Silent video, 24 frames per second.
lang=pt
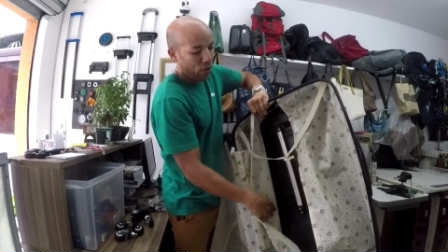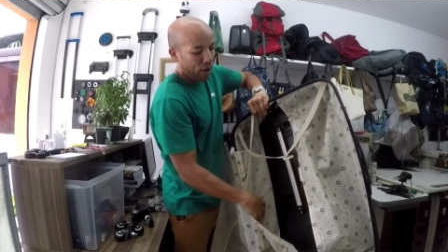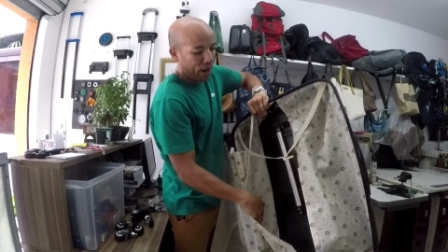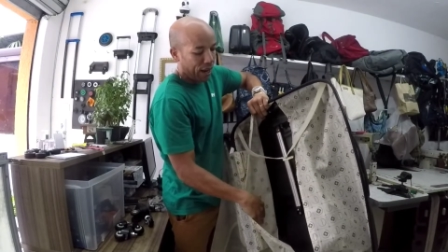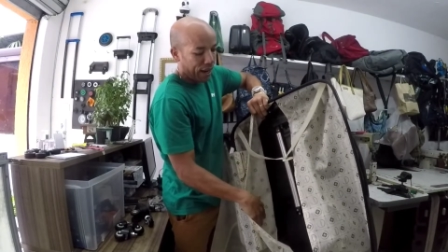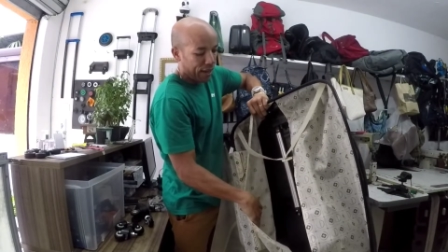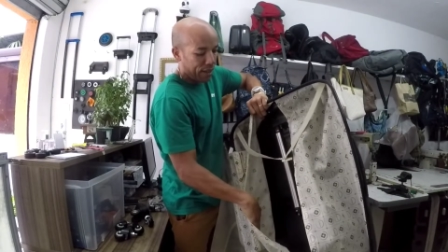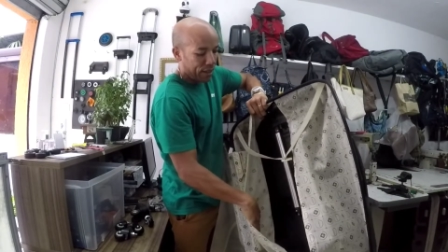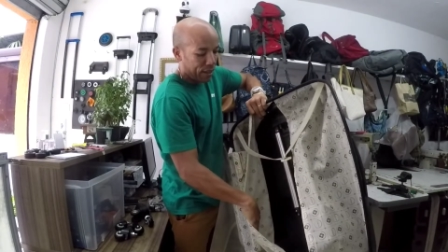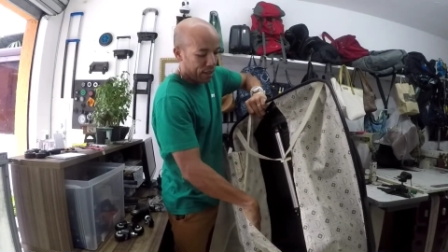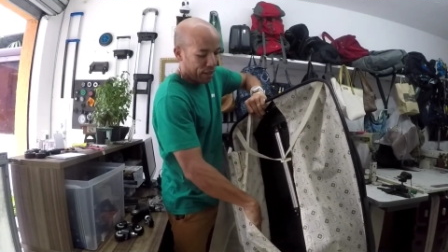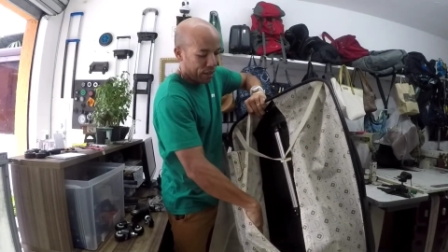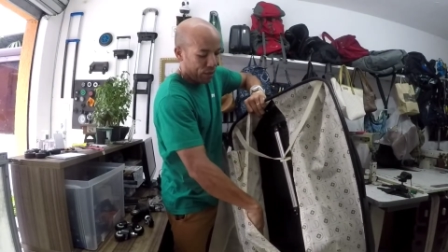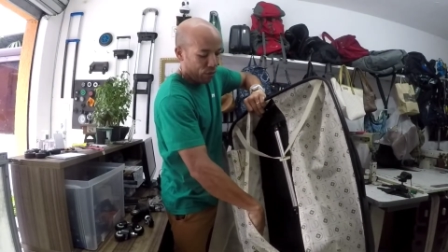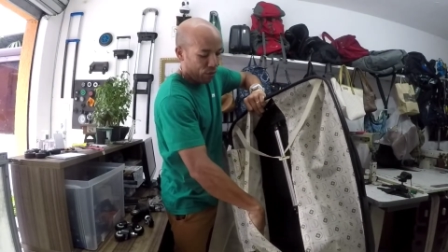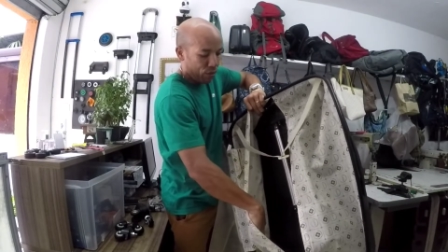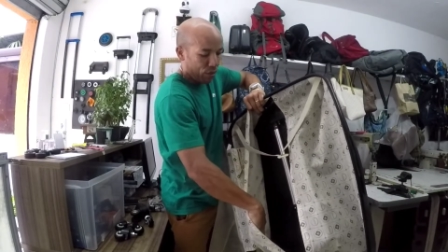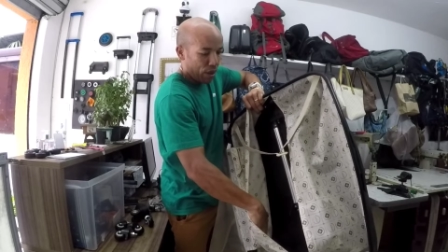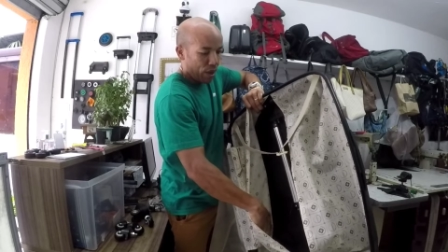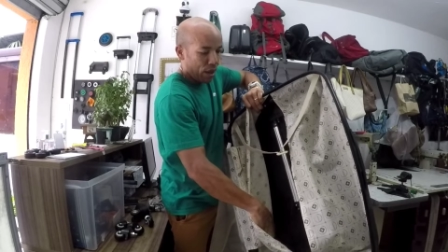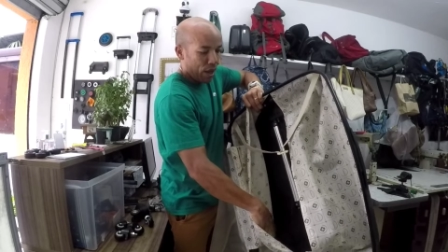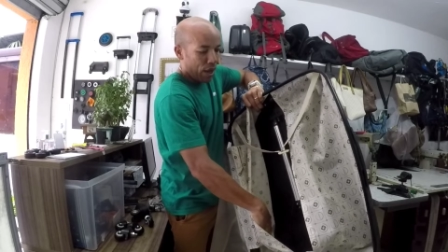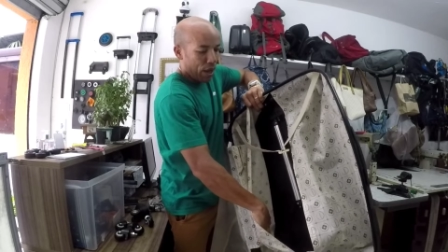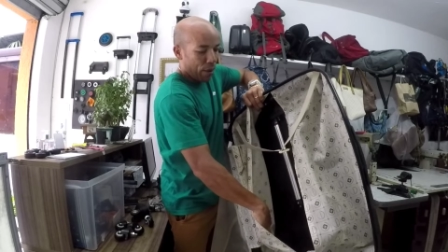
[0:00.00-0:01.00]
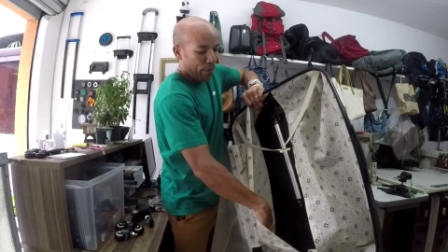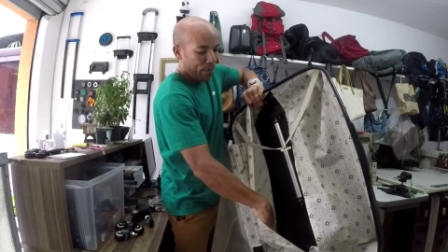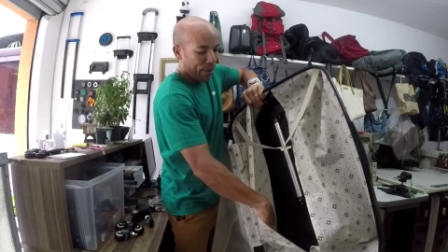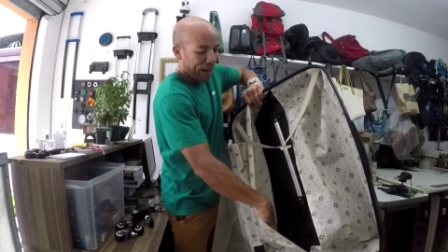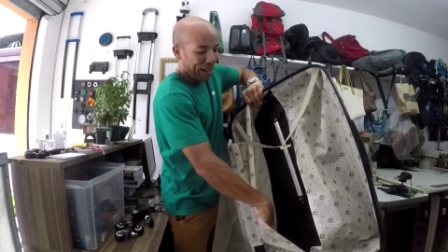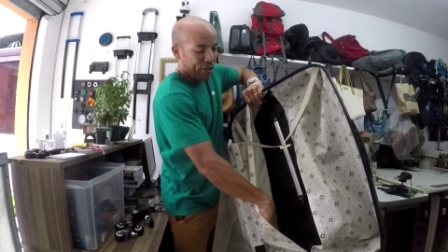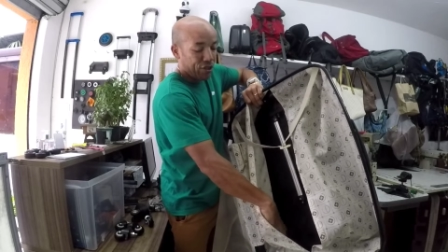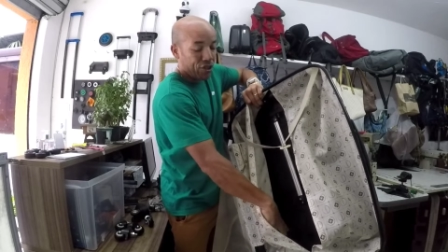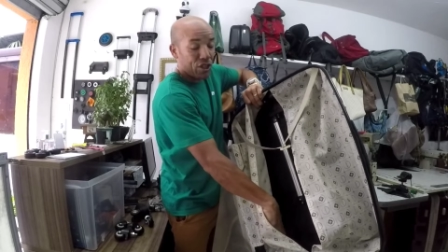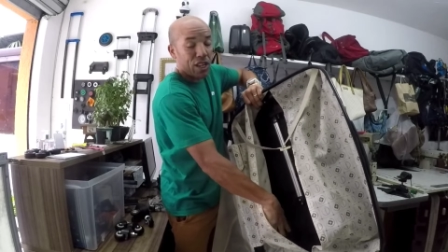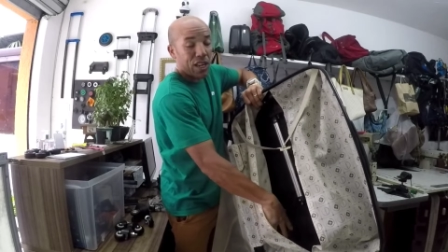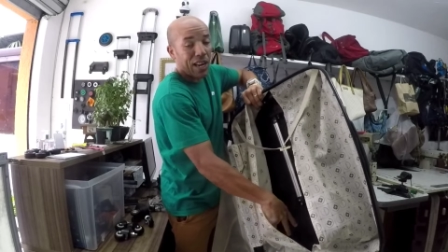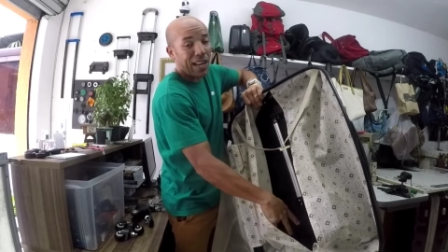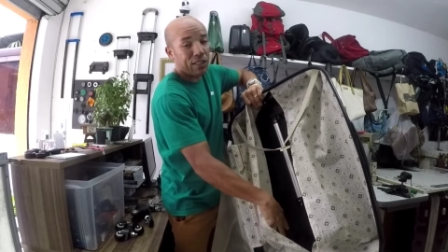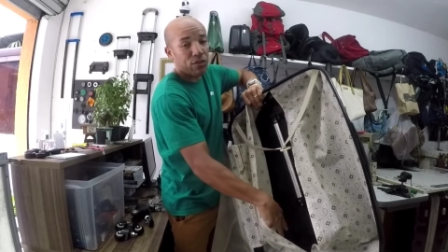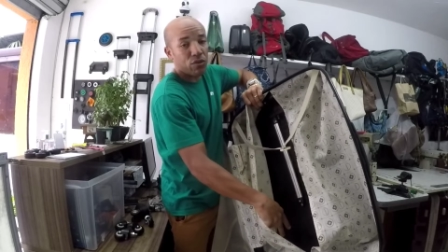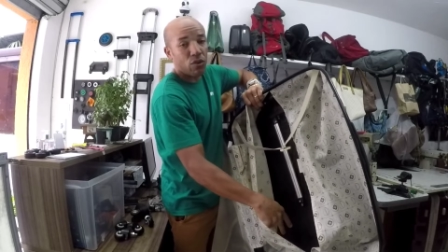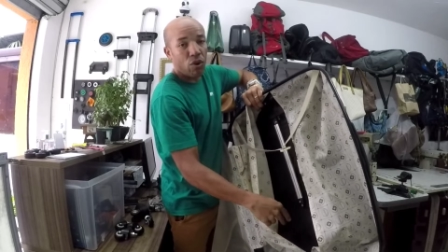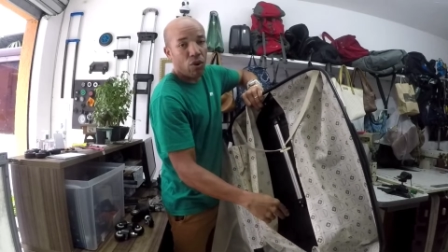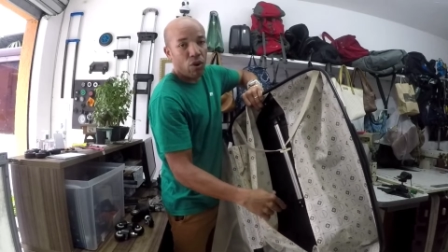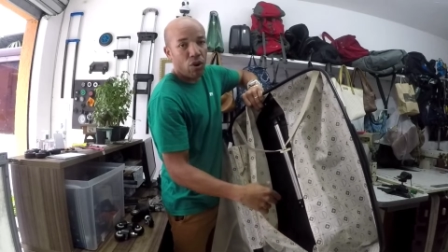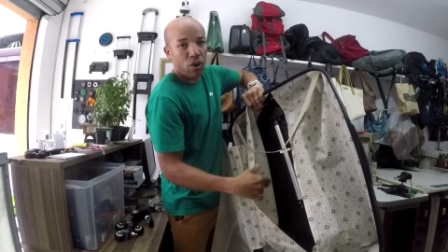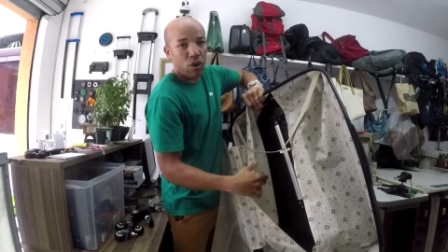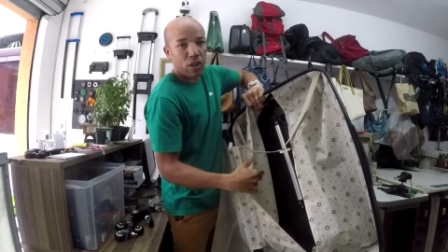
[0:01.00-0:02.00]
carrinho, para tirar as
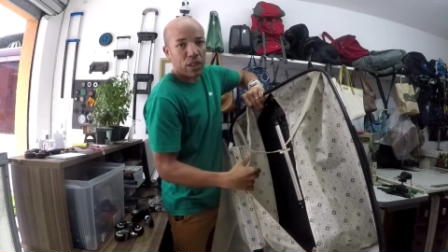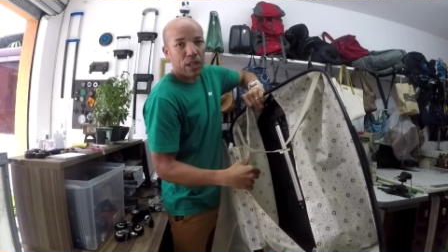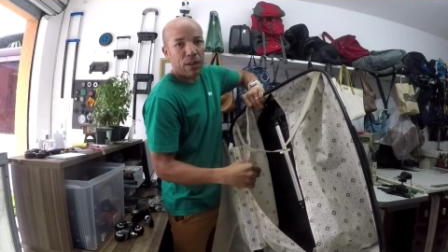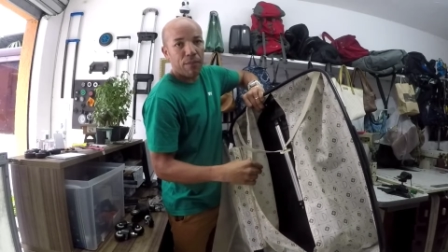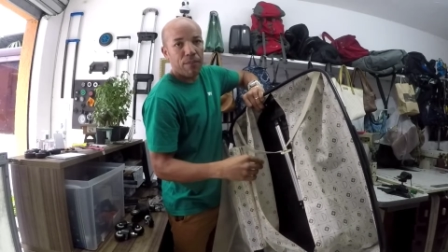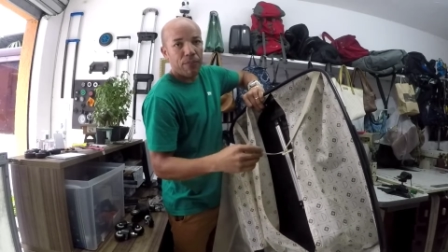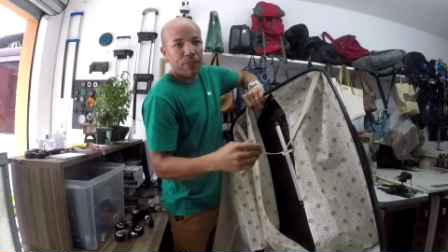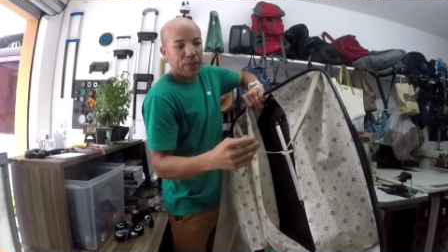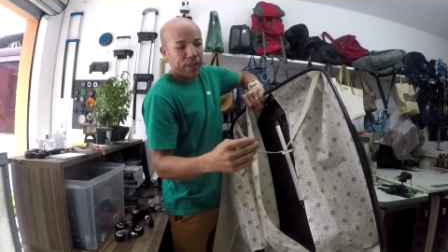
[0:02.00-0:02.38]
rodas.